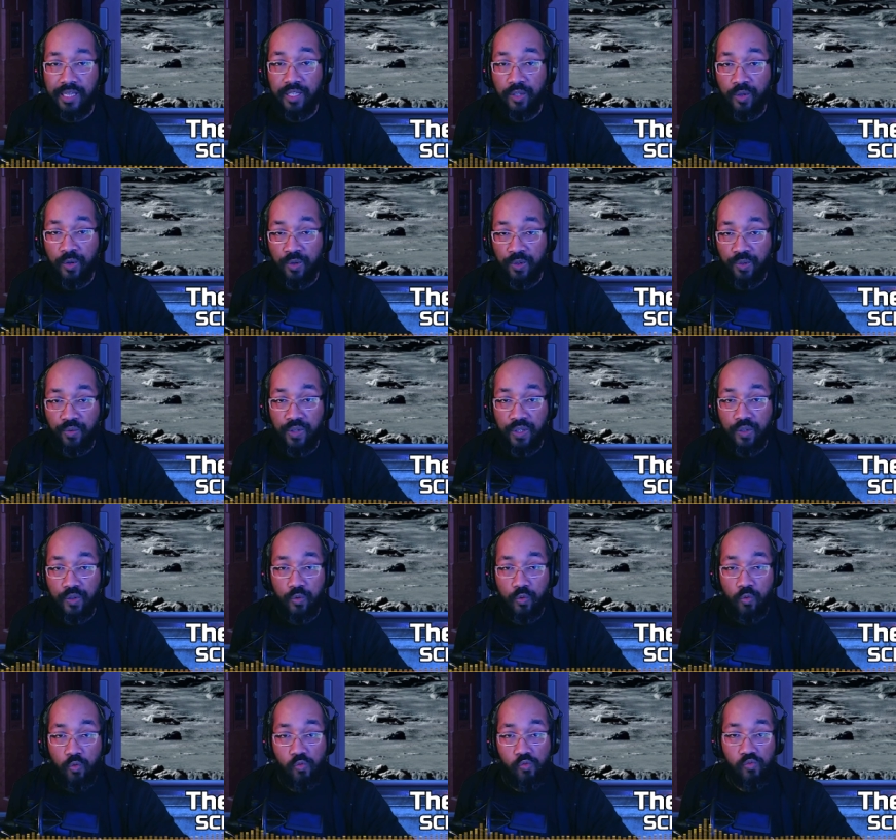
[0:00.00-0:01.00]
la
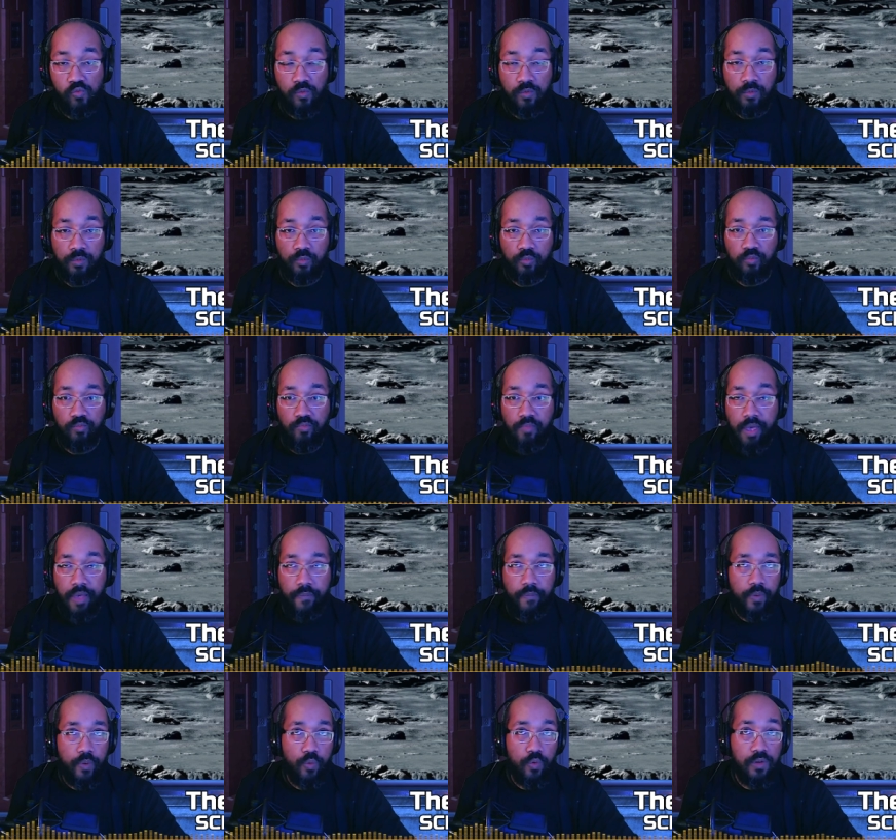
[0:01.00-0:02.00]
science-fiction ou,
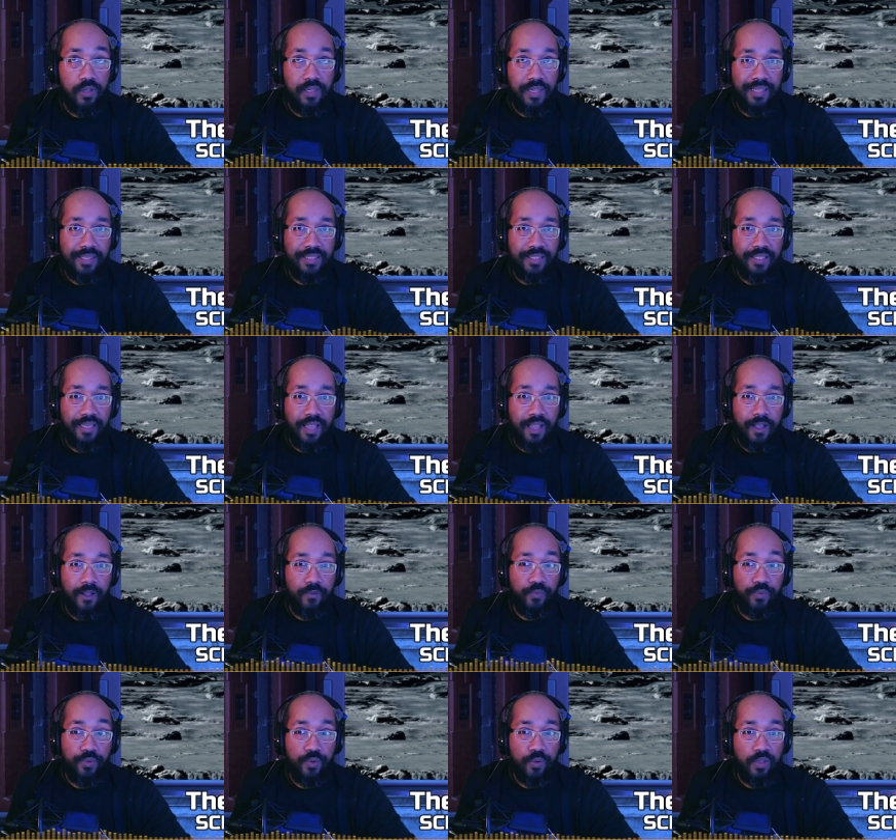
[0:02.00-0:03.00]
même au-delà de
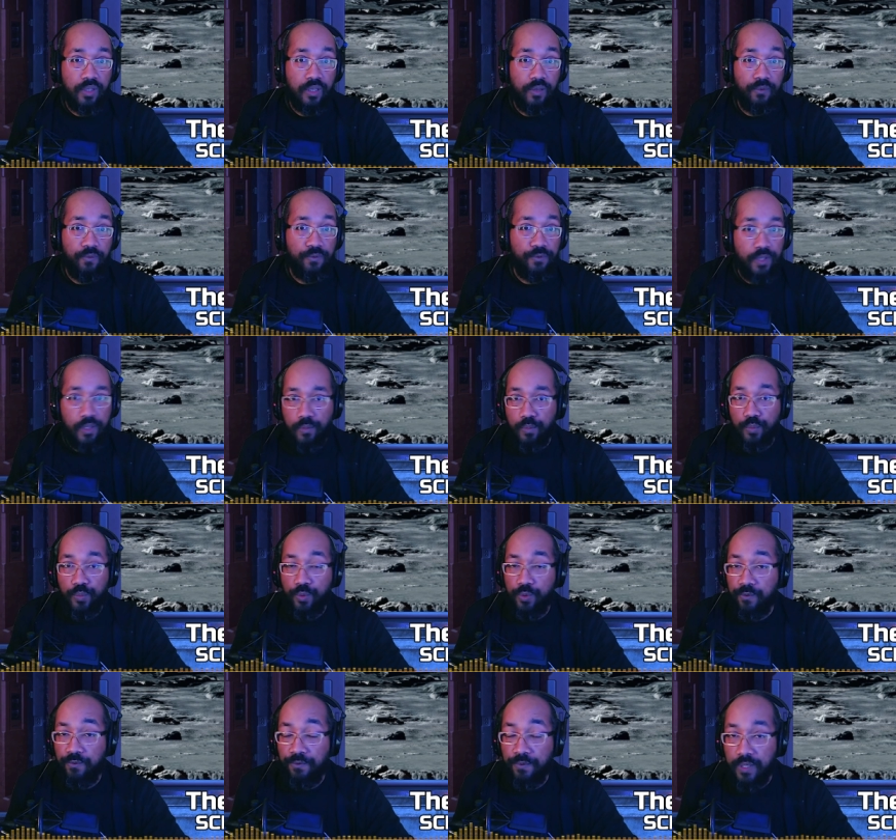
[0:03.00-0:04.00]
ça, dans des
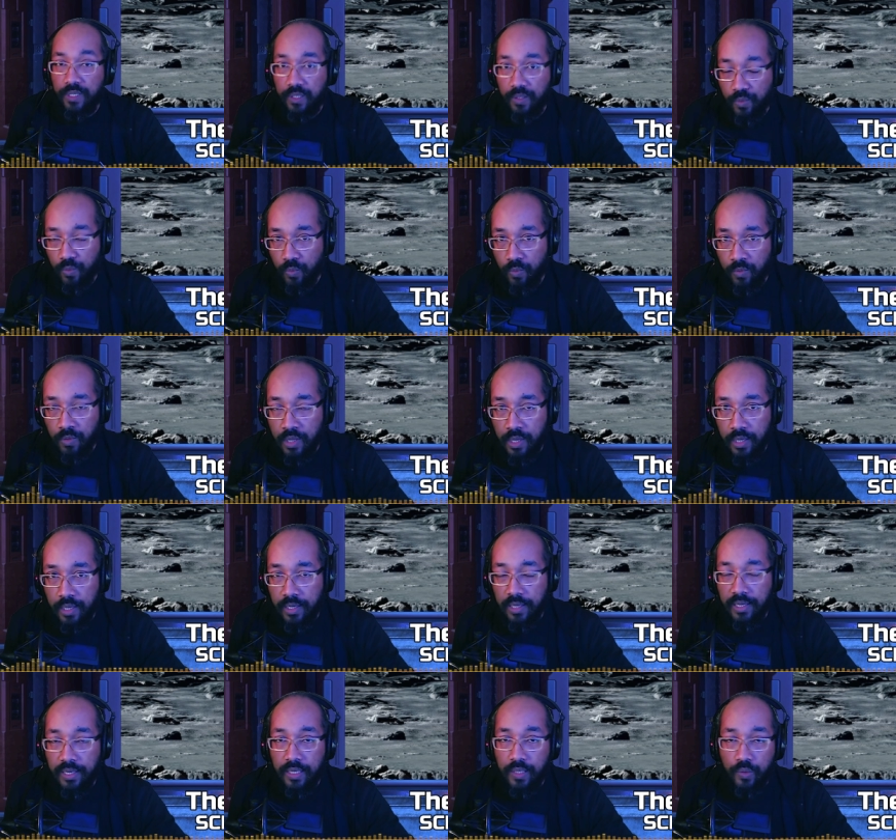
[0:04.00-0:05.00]
films de fiction,
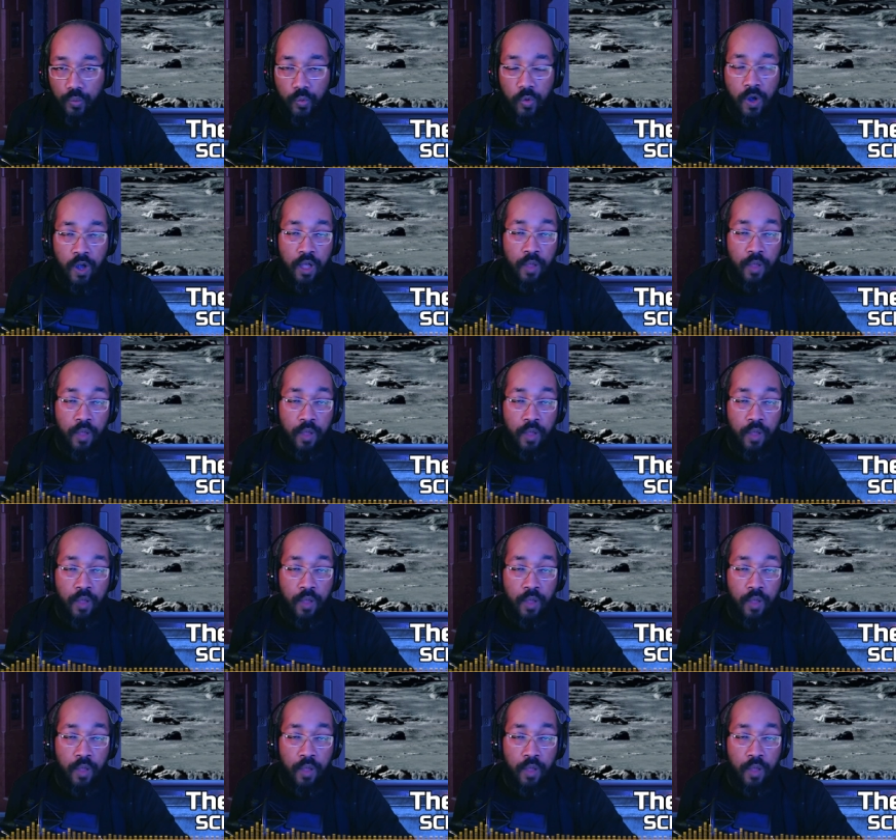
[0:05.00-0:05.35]
c'est